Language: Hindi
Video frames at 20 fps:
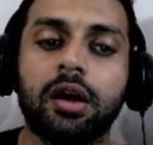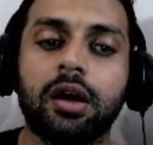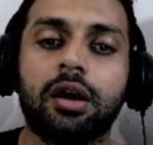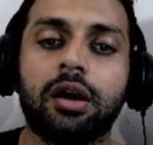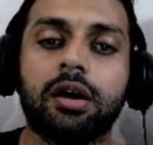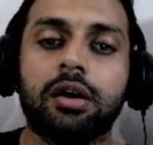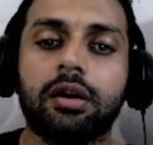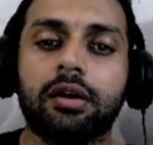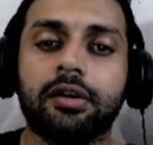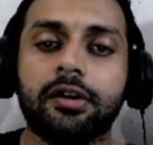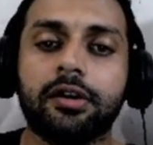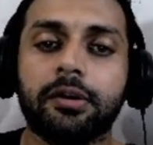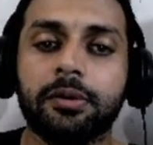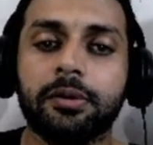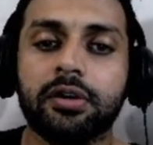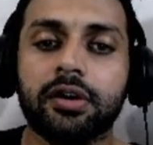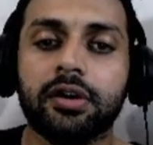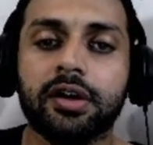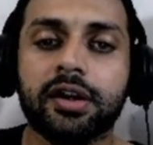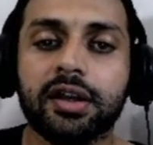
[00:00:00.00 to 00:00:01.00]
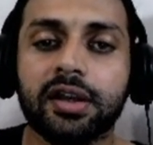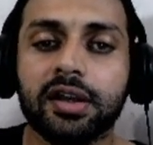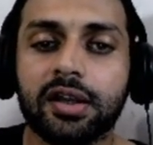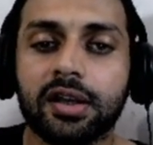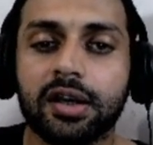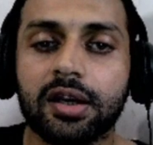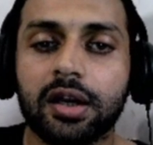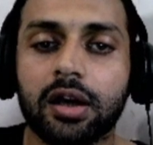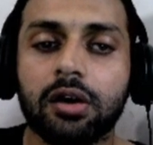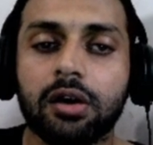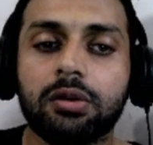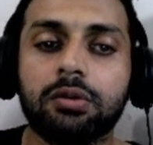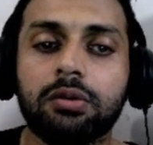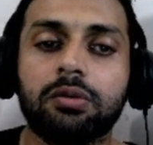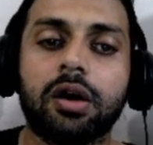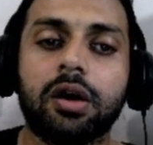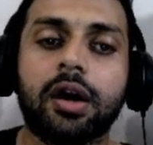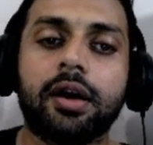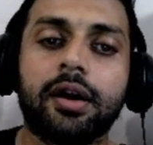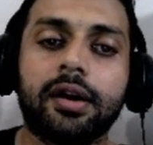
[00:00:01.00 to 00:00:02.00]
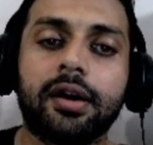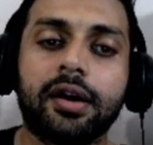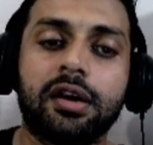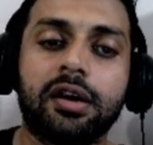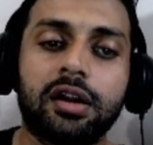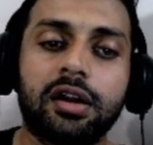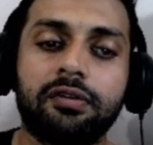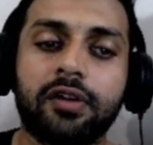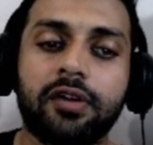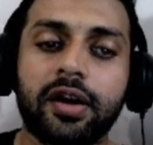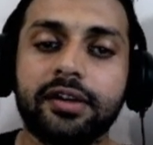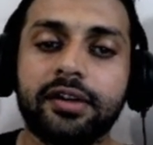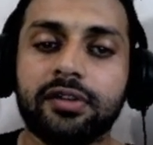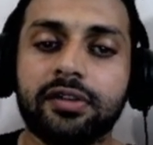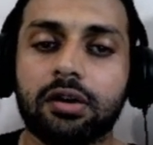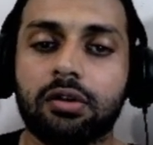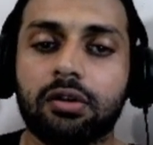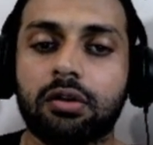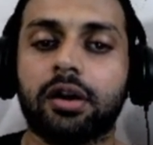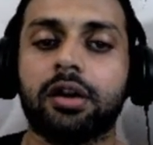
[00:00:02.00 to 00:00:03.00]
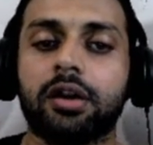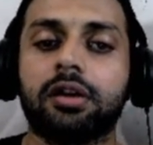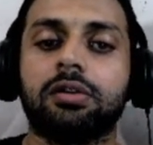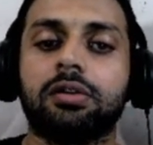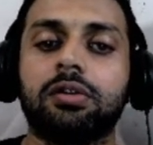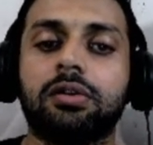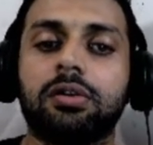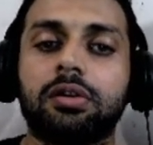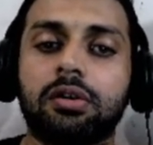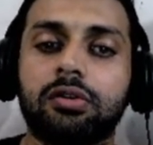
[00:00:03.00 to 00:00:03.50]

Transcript: कम्युनिटी uh, ही ना हो अनडेंटिफाइड सा कॉइन हो